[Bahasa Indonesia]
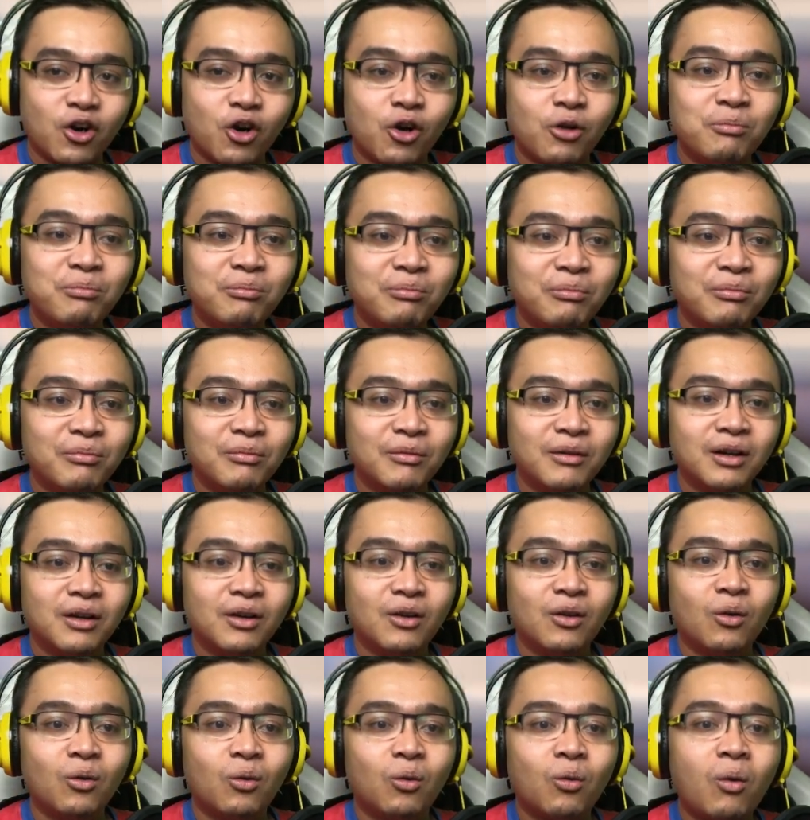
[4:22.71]
Om.
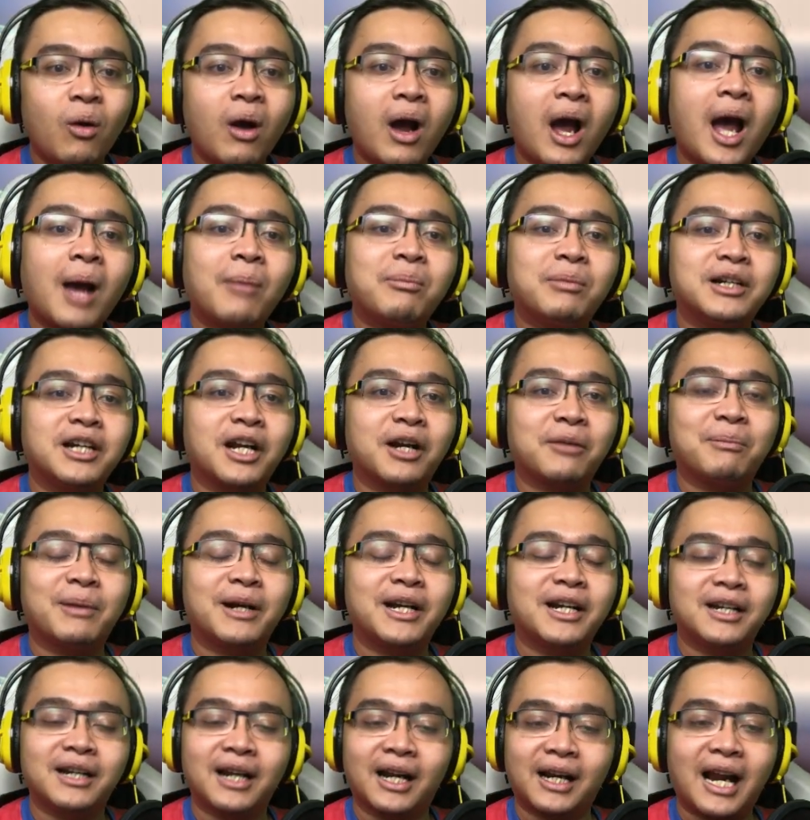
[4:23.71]
Wah,
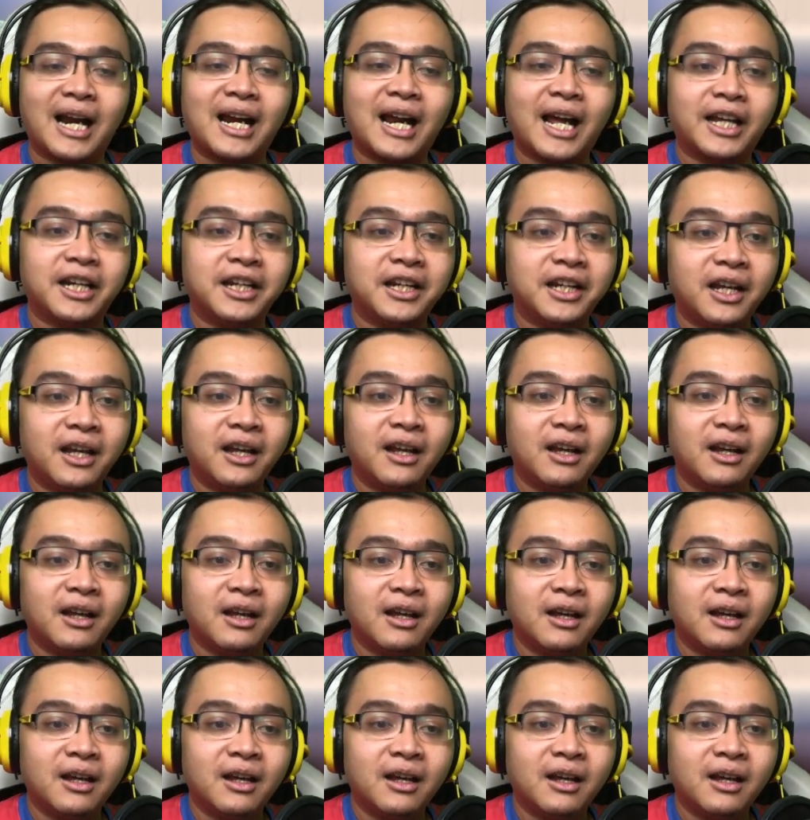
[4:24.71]
bener-bener anak ini.